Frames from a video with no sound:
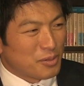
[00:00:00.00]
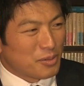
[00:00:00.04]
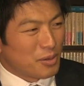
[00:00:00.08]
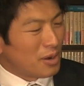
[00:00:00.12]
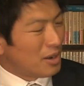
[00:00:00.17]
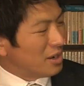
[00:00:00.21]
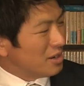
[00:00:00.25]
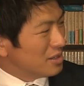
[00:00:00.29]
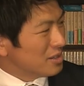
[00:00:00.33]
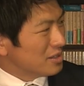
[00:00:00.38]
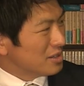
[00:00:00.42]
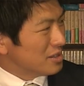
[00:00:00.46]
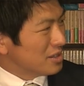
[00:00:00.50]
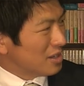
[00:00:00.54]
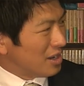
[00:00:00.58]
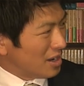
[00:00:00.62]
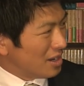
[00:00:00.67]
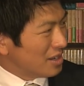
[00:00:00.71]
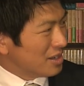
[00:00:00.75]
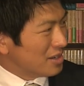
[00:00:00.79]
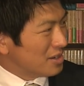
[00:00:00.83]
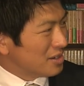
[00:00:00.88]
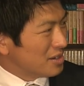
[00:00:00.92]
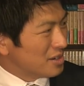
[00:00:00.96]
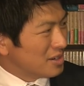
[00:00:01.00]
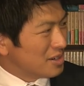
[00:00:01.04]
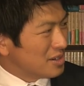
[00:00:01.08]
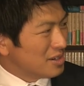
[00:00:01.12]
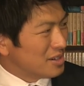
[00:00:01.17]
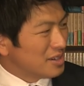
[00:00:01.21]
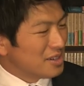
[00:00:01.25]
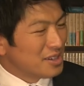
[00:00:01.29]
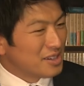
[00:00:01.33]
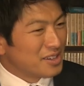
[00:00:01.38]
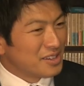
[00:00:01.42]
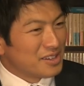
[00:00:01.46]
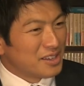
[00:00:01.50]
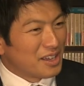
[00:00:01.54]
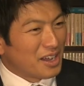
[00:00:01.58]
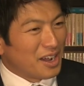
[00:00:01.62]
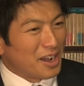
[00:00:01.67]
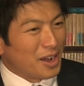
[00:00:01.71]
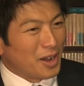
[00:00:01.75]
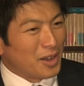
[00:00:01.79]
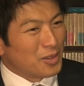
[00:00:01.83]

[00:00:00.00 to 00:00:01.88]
じゃなくて、はい、日本憲法。